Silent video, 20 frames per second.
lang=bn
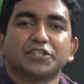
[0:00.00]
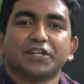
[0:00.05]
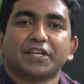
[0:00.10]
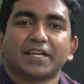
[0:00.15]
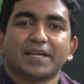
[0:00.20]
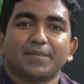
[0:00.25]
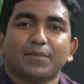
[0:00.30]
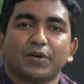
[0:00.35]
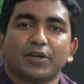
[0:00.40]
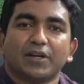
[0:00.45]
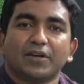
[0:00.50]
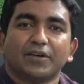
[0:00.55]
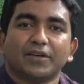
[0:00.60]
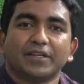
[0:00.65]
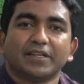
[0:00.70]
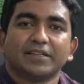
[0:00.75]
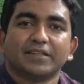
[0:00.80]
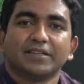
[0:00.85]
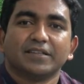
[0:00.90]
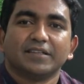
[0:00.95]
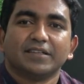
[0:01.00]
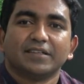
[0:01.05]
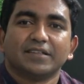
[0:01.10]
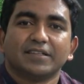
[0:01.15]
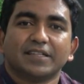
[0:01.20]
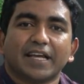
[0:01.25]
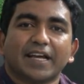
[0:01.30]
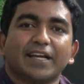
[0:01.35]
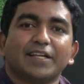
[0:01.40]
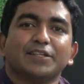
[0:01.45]
যেটাকে বলা হয়
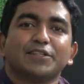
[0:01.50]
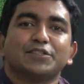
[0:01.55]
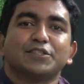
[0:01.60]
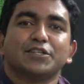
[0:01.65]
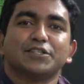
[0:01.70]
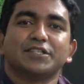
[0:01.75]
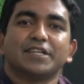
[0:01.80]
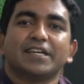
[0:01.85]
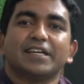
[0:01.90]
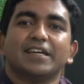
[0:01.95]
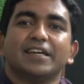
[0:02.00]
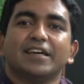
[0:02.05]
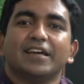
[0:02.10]
দেখা যাচ্ছে যে